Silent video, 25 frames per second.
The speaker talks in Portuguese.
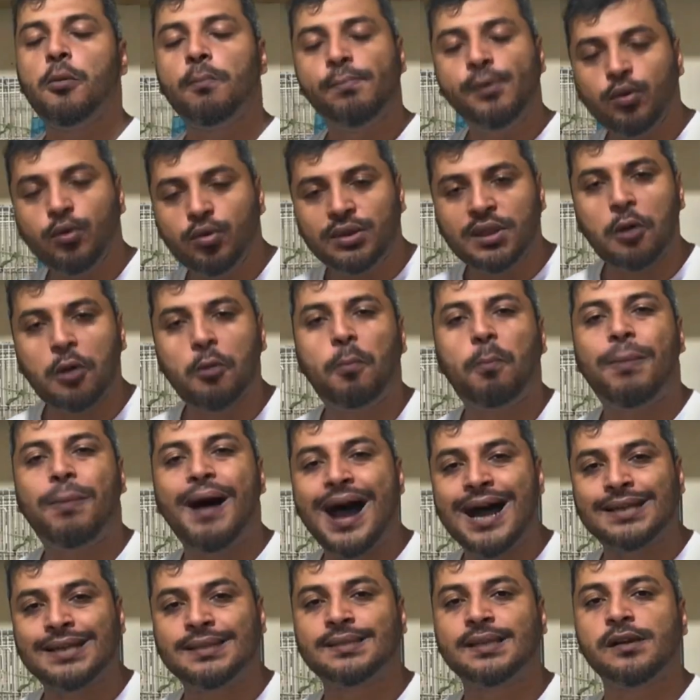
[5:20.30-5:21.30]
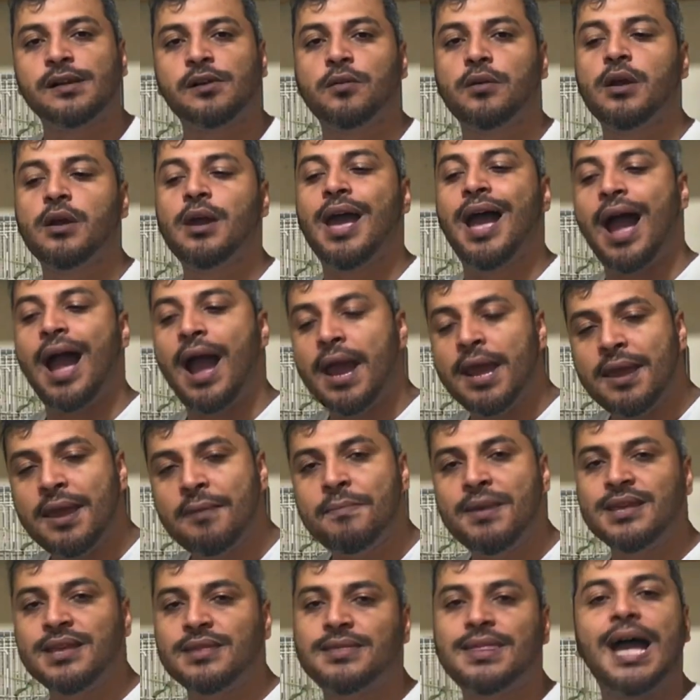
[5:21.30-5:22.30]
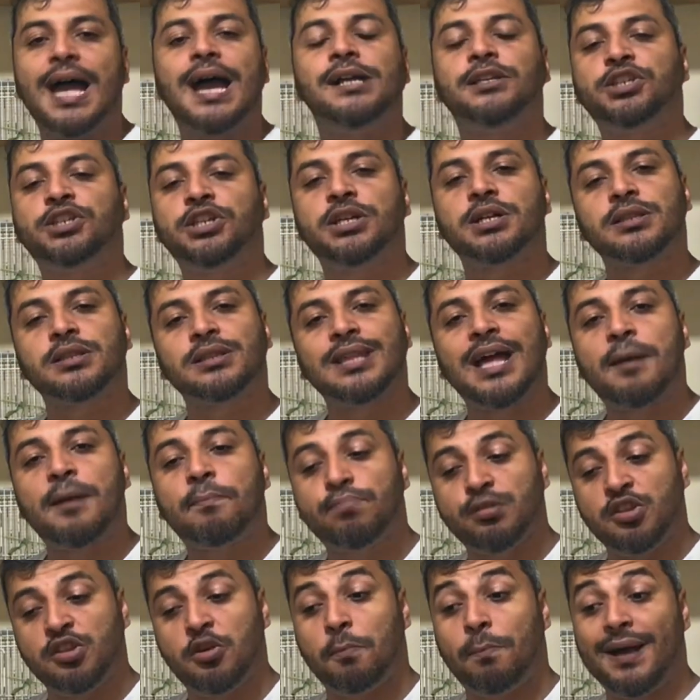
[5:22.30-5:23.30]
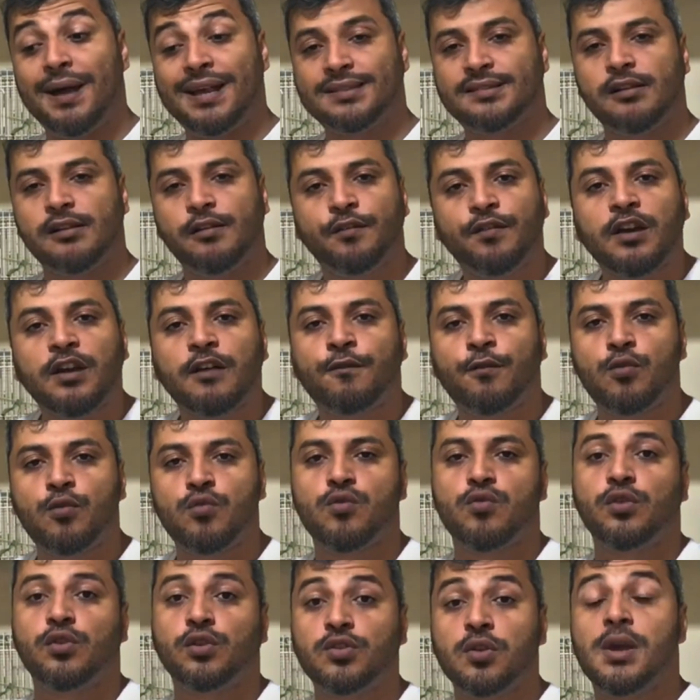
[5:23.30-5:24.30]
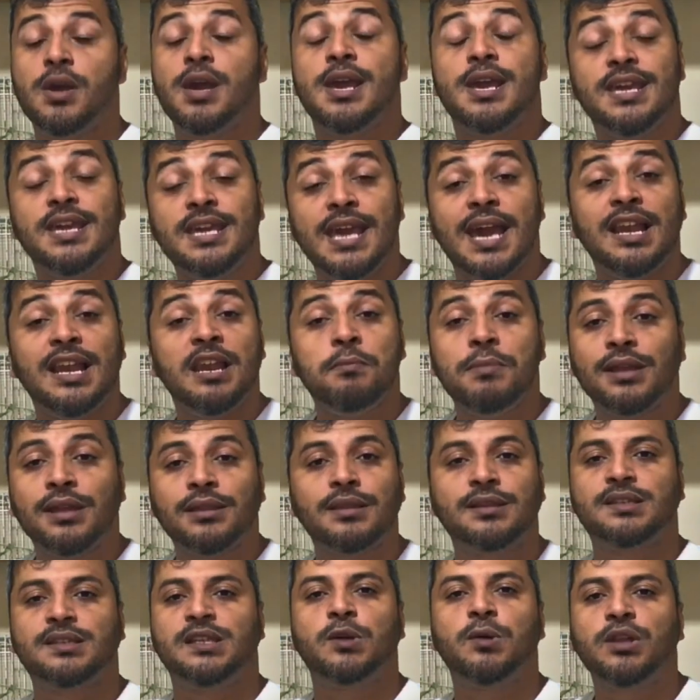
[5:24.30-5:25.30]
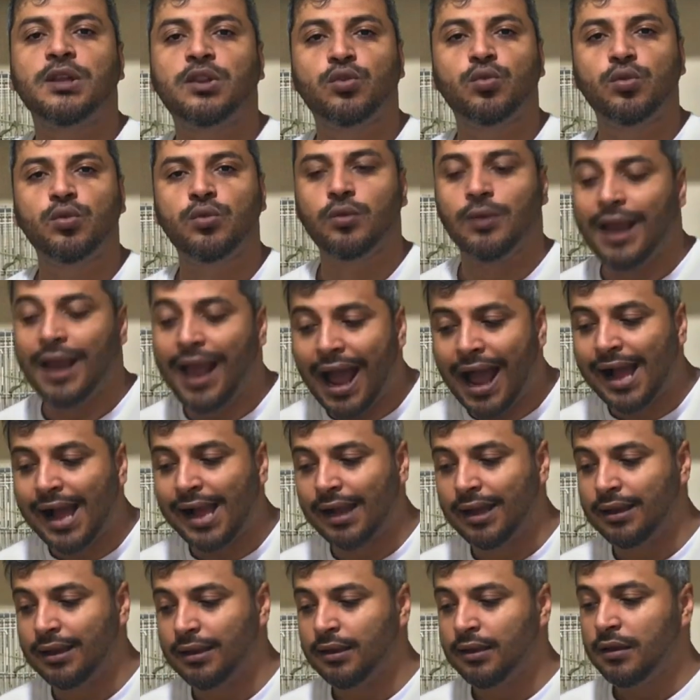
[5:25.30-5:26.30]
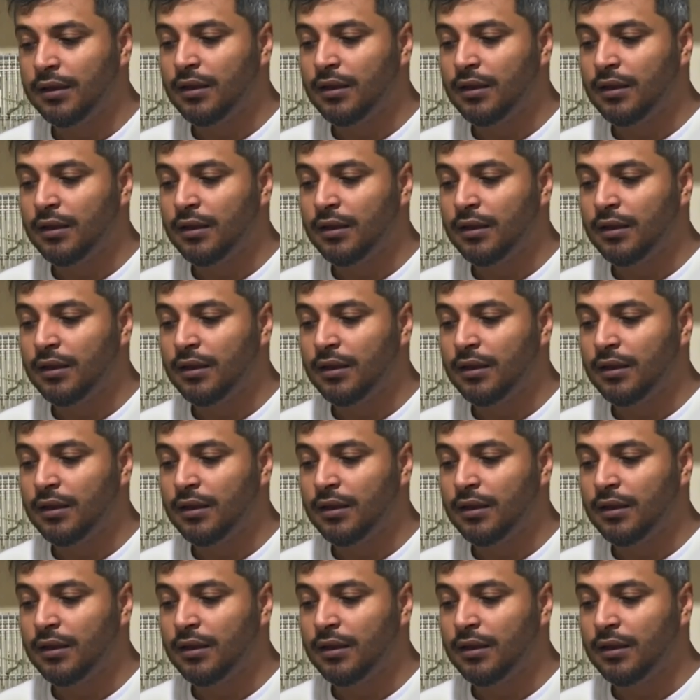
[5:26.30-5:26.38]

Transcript: para o teu pássaro arrebentar de cantar, para o teu pássaro ficar fogoso. Que alimentação é tudo, cara.